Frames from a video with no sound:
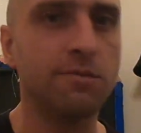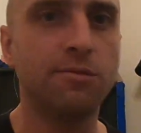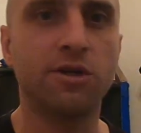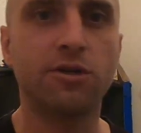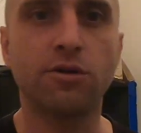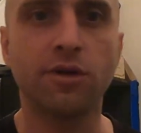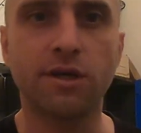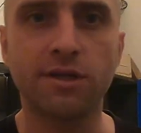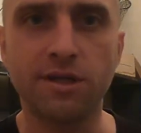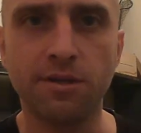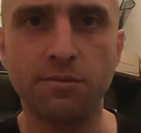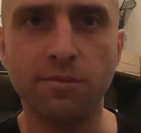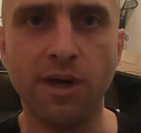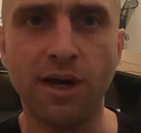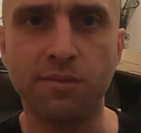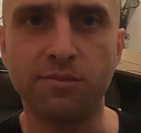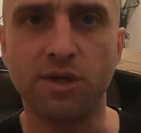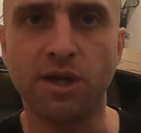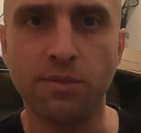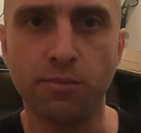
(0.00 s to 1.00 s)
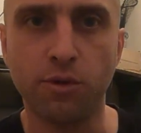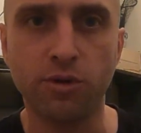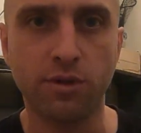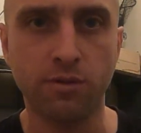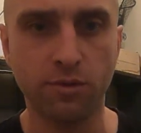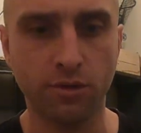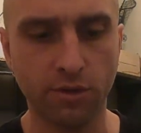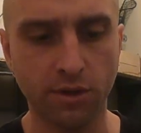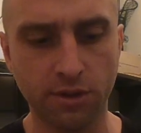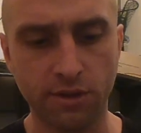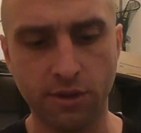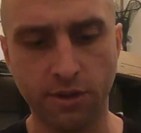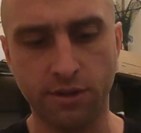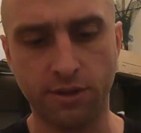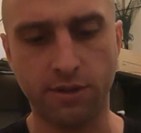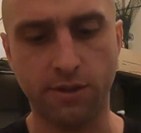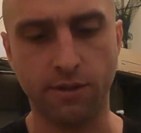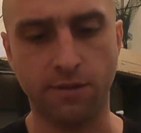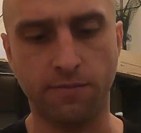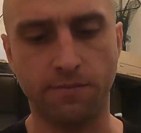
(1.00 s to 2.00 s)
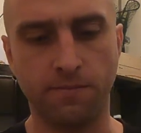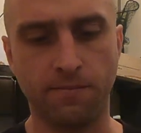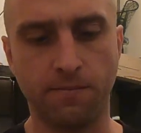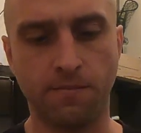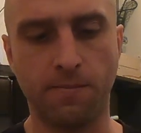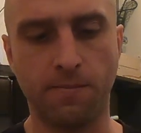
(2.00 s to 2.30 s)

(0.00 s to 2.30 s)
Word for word: nie ma to jak zębami, a potem do dentysty.